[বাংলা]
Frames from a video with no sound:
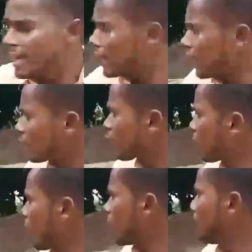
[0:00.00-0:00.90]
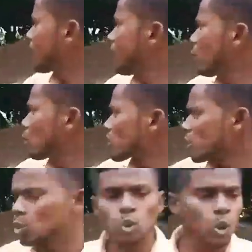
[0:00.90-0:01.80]
এই গাড়ি করে বালি বিক্রি করছে
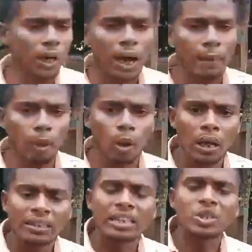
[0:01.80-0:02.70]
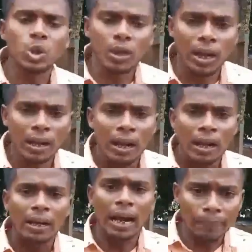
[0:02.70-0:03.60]
দুশো টাকা এবং তিনশো টাকা
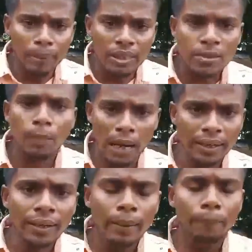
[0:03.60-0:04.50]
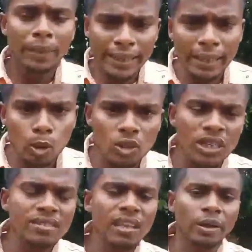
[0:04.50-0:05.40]
গাড়ি পিচ বালি বিক্রি
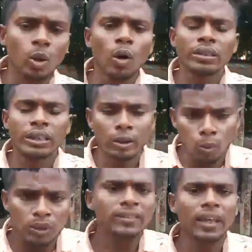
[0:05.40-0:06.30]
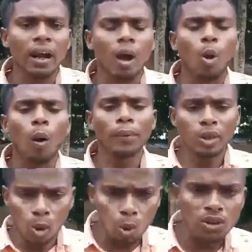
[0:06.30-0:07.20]
করছে স্থানীয় তৃণমূল নেতারা
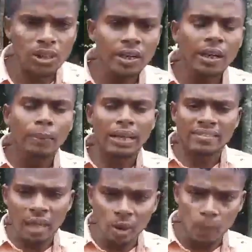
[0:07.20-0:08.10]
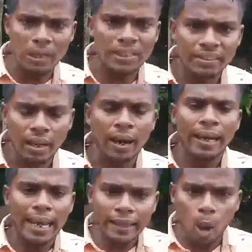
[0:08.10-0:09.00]
অভিযোগ করছে স্থানীয় বাসিন্দারা
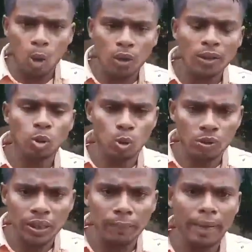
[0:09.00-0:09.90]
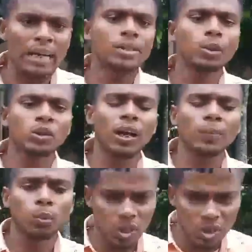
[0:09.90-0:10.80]
এই ঘটনার তদন্ত নেমে কাশীপুর
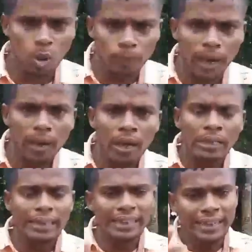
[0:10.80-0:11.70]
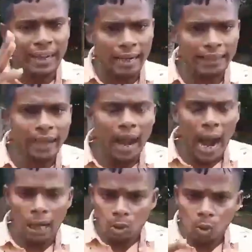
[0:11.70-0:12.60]
থানার পুলিশ কর্মীরা তিনটে গাড়ি
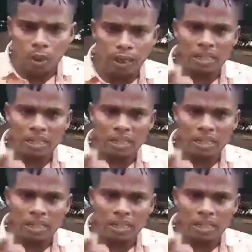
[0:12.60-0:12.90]
আটক করে